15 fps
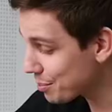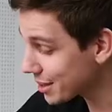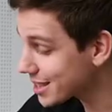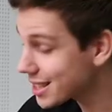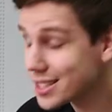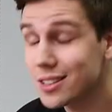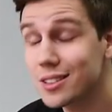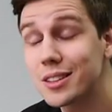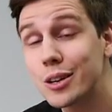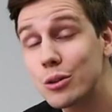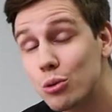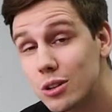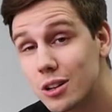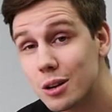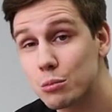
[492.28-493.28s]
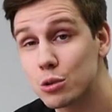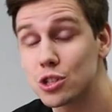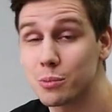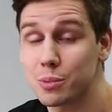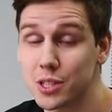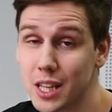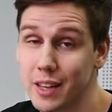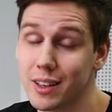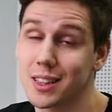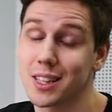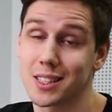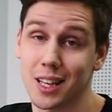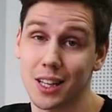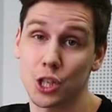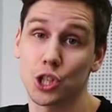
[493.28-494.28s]
Процессорный кулер можно поставить
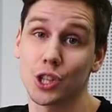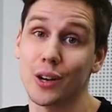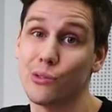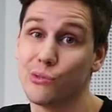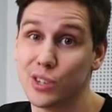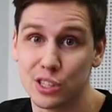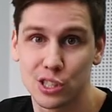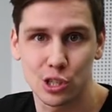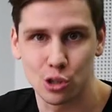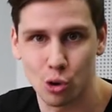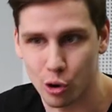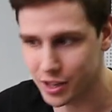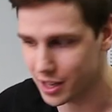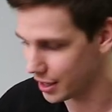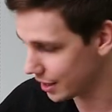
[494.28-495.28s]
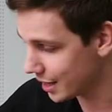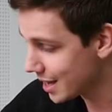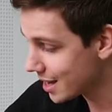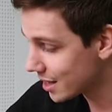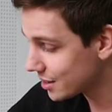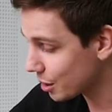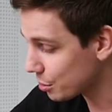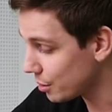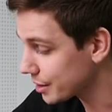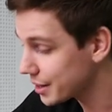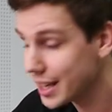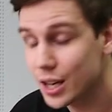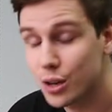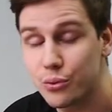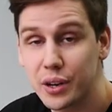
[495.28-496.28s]
достаточно высокий.
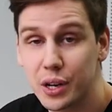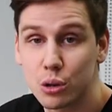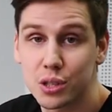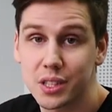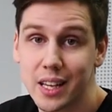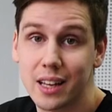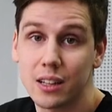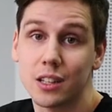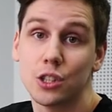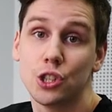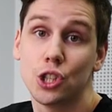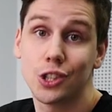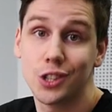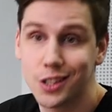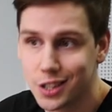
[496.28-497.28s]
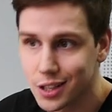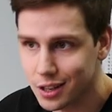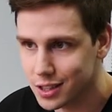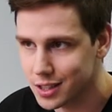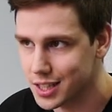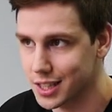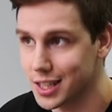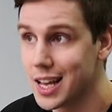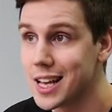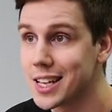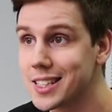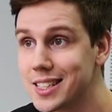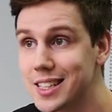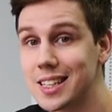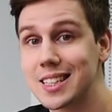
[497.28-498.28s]
Thermaltake Frio Silent 14
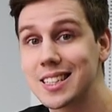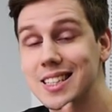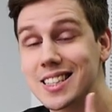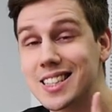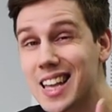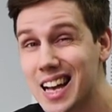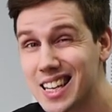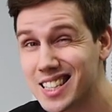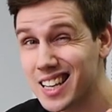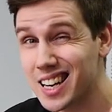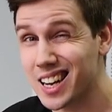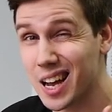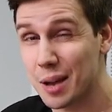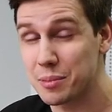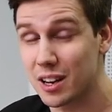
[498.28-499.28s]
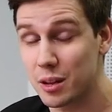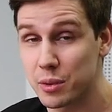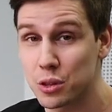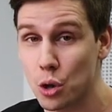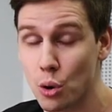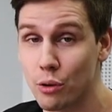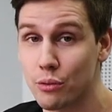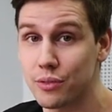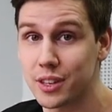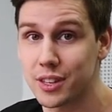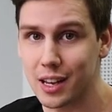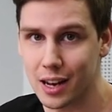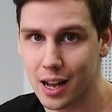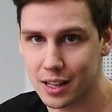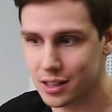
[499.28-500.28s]
с 140 миллиметровым
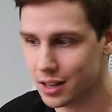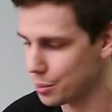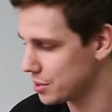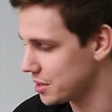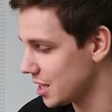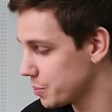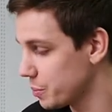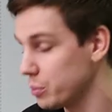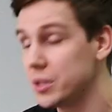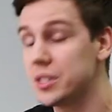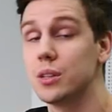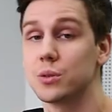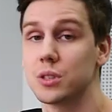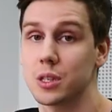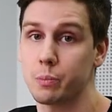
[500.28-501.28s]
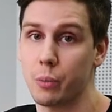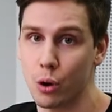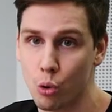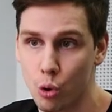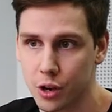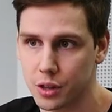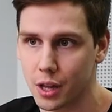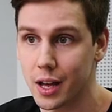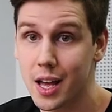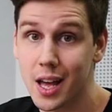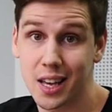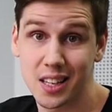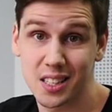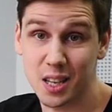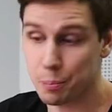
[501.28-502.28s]
вентилятором здесь поместился спокойно,
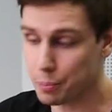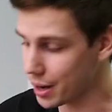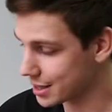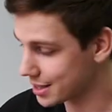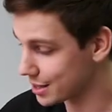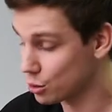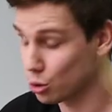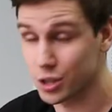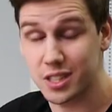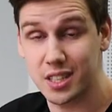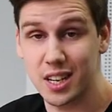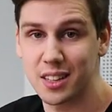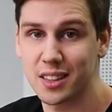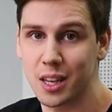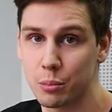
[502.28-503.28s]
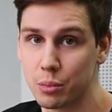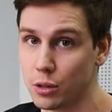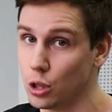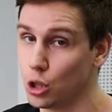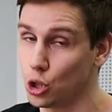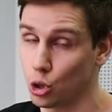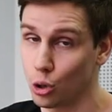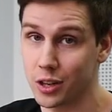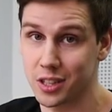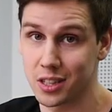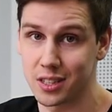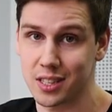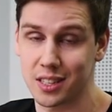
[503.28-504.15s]
и запас до стенки был еще 1